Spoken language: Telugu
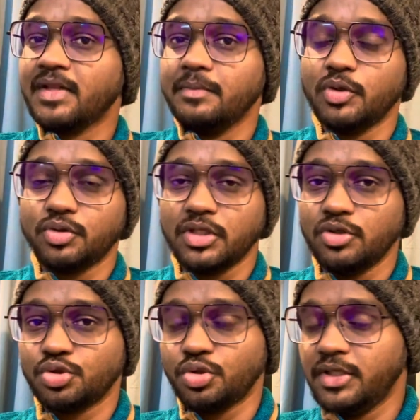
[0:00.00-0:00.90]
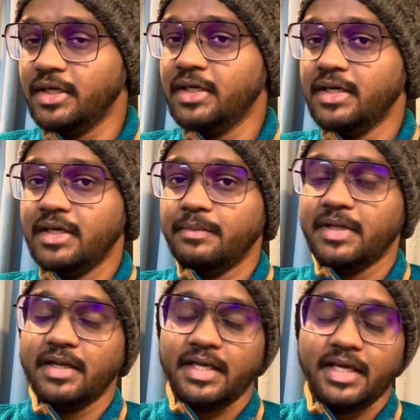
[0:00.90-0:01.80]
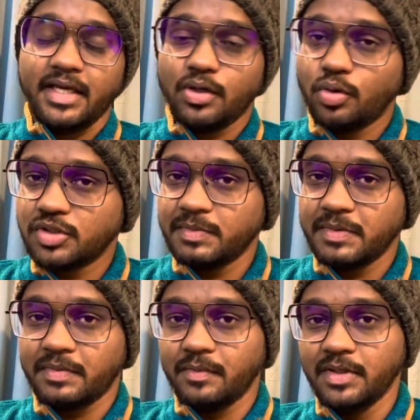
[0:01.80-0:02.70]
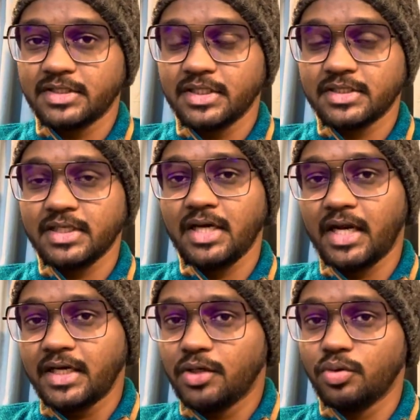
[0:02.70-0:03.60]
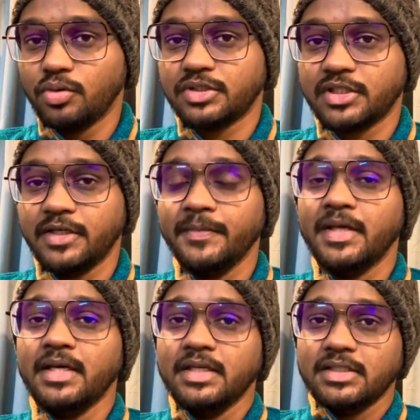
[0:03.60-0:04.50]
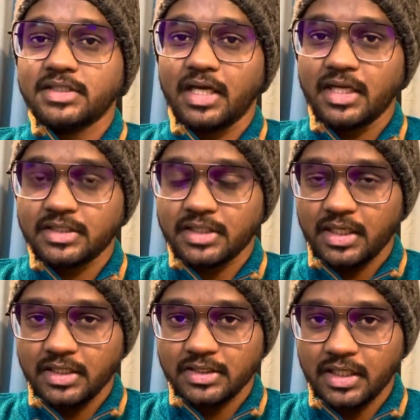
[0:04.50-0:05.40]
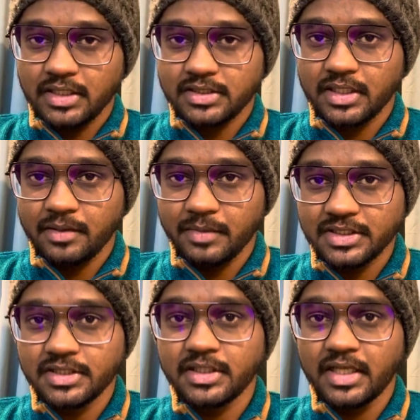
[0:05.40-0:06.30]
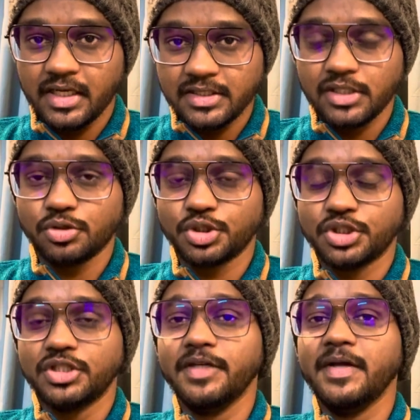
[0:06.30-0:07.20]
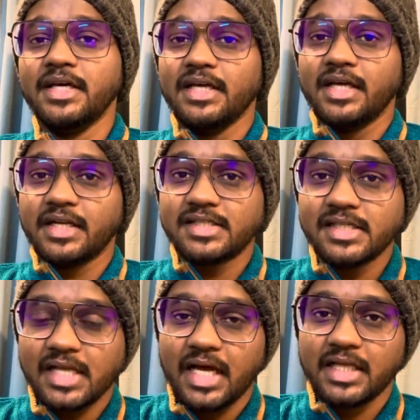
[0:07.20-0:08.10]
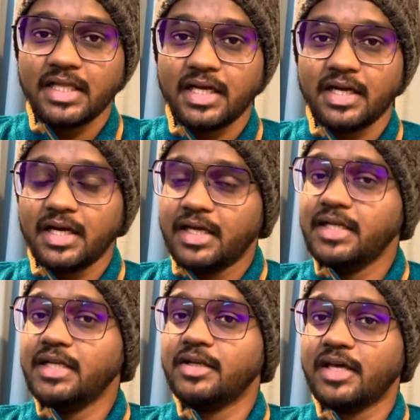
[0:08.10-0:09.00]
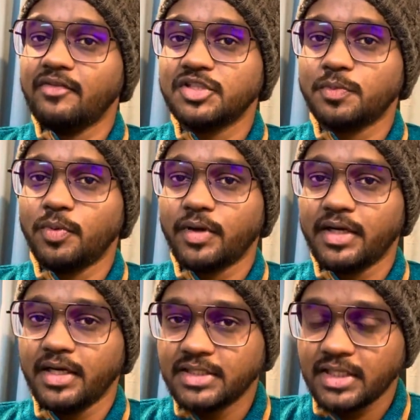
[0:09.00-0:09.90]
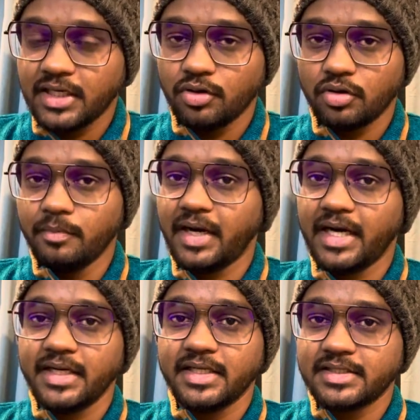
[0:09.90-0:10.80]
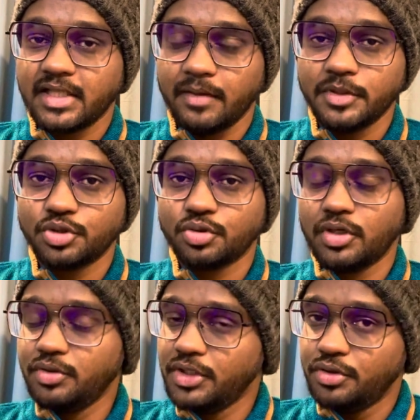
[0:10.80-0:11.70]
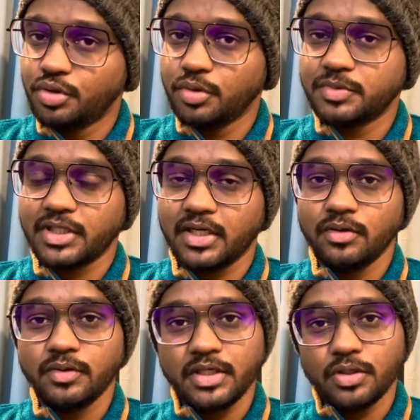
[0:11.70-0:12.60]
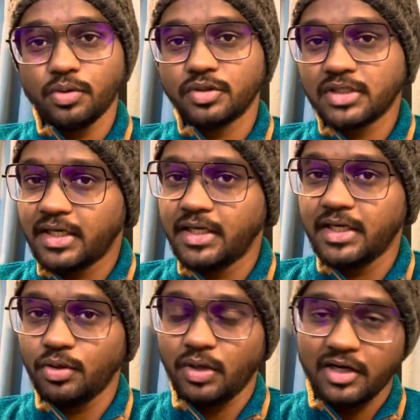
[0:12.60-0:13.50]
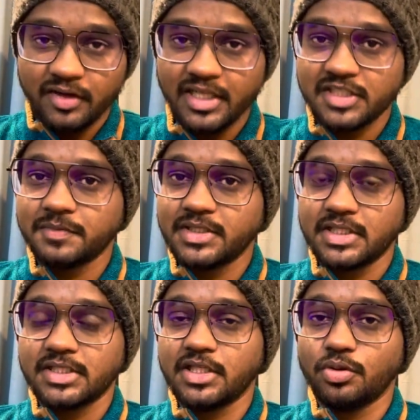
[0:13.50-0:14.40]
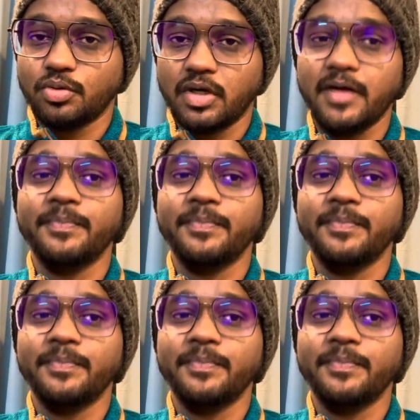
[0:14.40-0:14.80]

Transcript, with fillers: మీకు తెలుస్తుంది నేను ఏ కోర్స్ మేము పబ్లిష్ చేసినా అన్ని కోర్స్కి చాలా చాలా చాలా చాలా మంచి రిజల్ట్స్ వచ్చింది రిజల్ట్స్ ఆధారంగానే నేను కెవిన్ స్పోకెన్ ఇంగ్లీష్ అనేది ఒక బ్రాండ్ని స్థాపించుకున్నాను ఈ యూట్యూబ్ ఛానల్లో ఈ కోర్స్ అన్ని నేను అడ్వర్టైజ్మెంట్ చేసేది కూడా